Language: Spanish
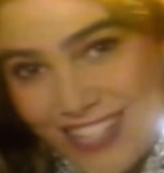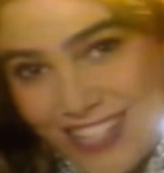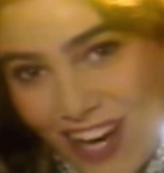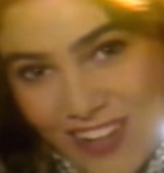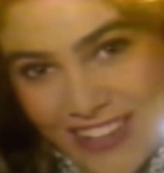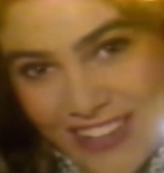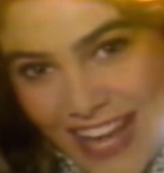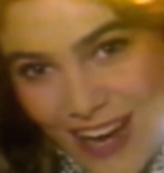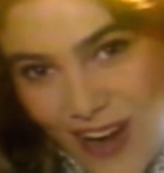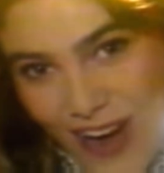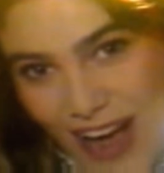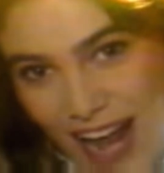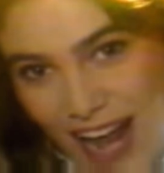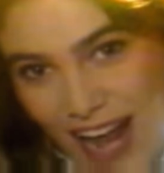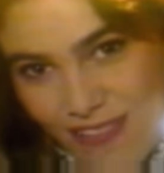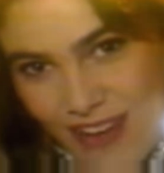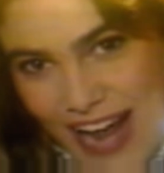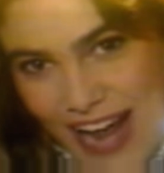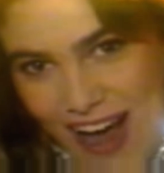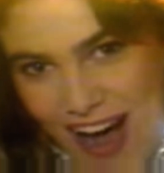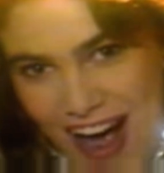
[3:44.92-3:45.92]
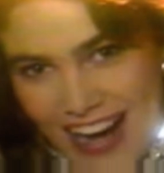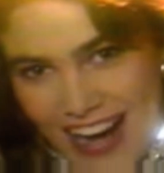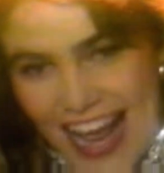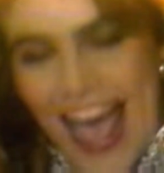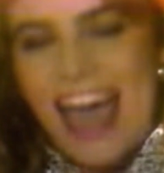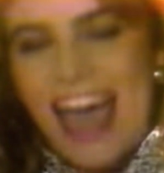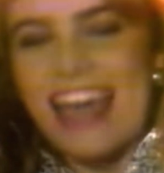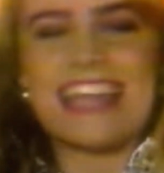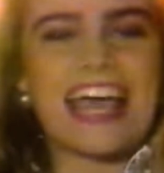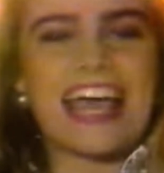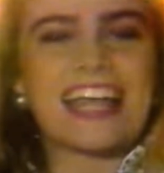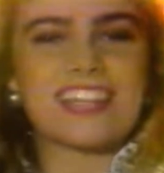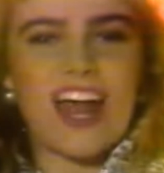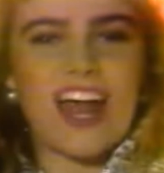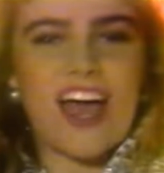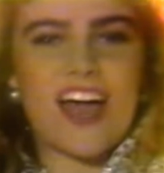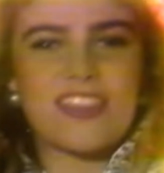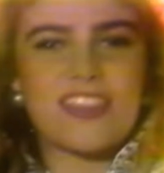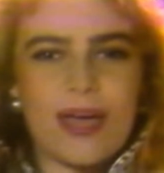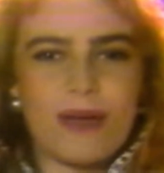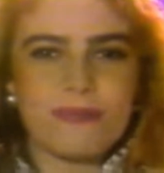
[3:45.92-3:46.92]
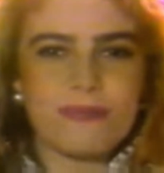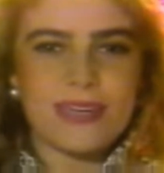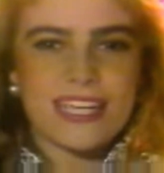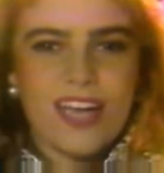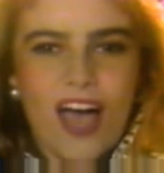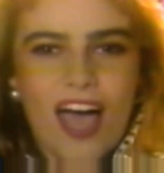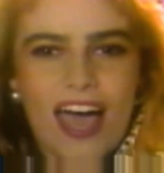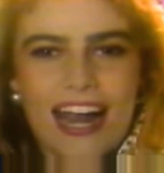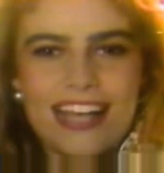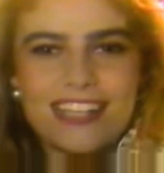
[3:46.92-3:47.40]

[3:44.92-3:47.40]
por los niños como por sus padres.